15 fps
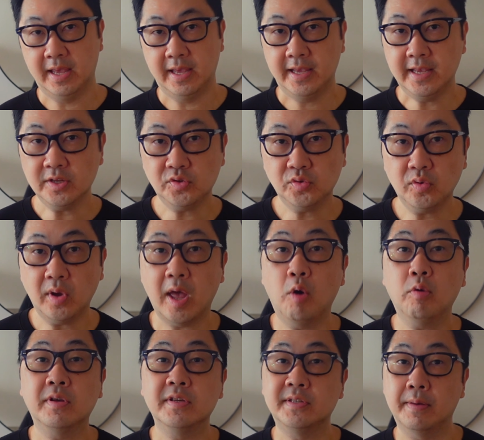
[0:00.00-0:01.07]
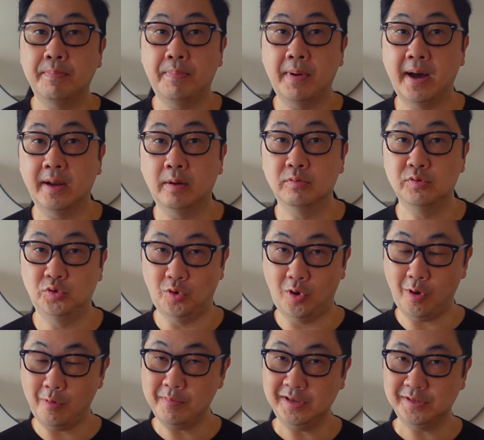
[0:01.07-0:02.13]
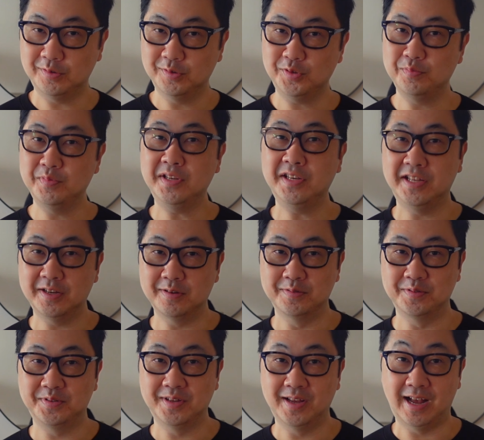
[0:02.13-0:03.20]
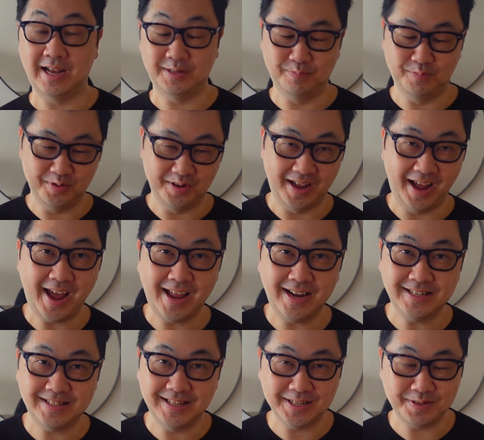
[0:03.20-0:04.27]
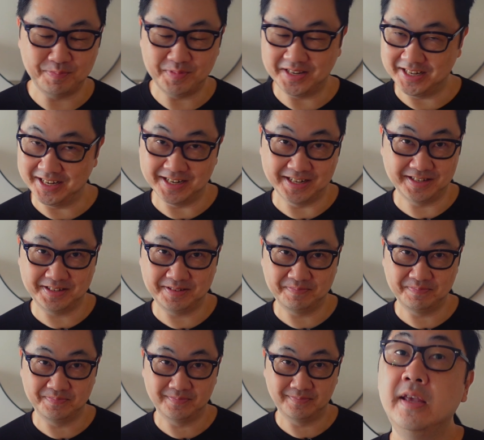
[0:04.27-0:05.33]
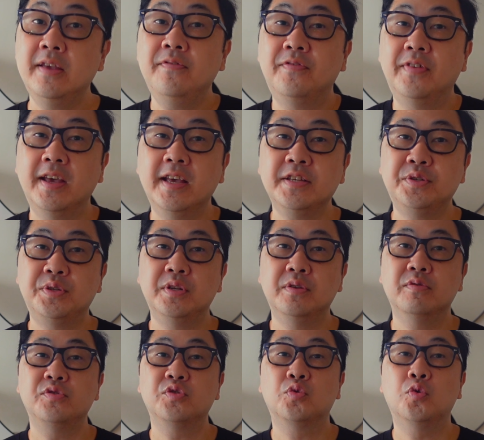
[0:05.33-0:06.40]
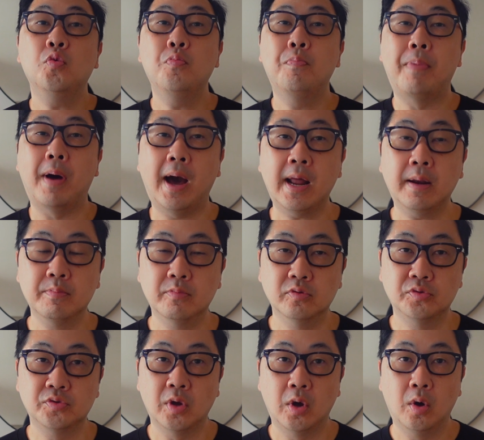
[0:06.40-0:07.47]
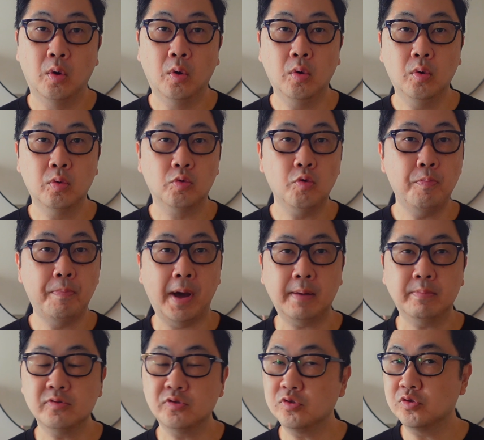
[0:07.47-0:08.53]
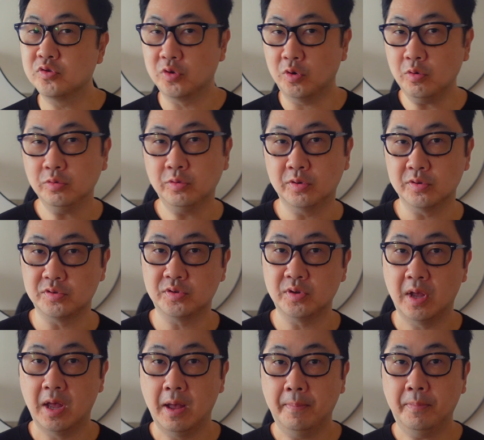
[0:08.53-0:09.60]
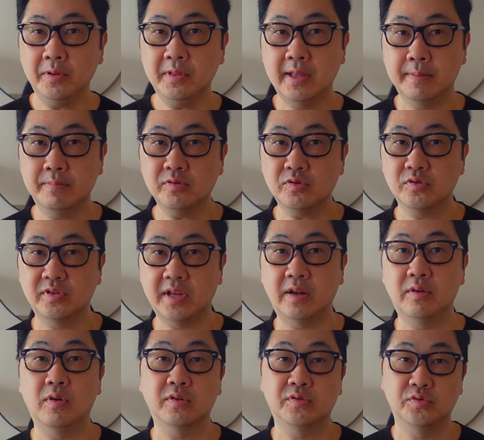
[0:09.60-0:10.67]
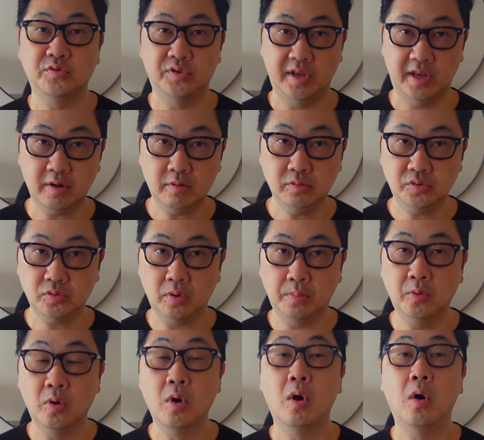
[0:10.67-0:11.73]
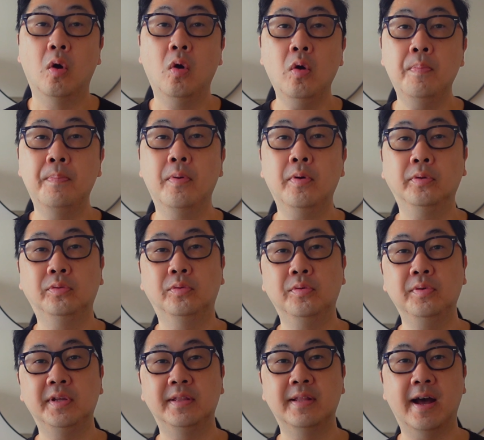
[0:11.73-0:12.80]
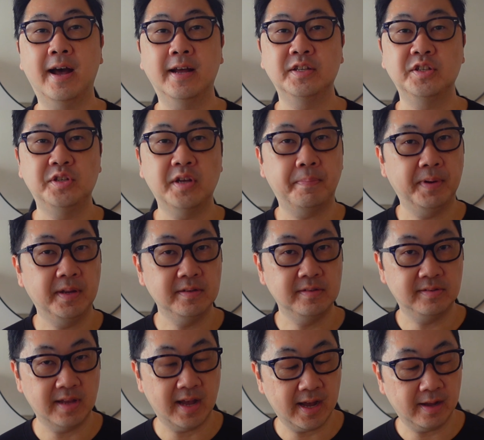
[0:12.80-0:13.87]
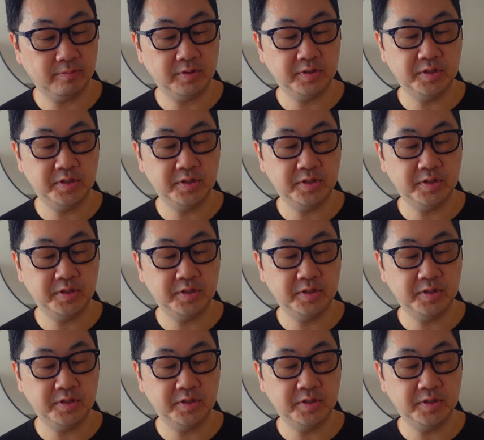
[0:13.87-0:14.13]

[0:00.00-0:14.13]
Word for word: Isso é o que separa os homens dos meninos, as mulheres das meninas. Em vez de nos culparmos ou culparmos os outros, podemos usar nossos erros como oportunidade de aprendizado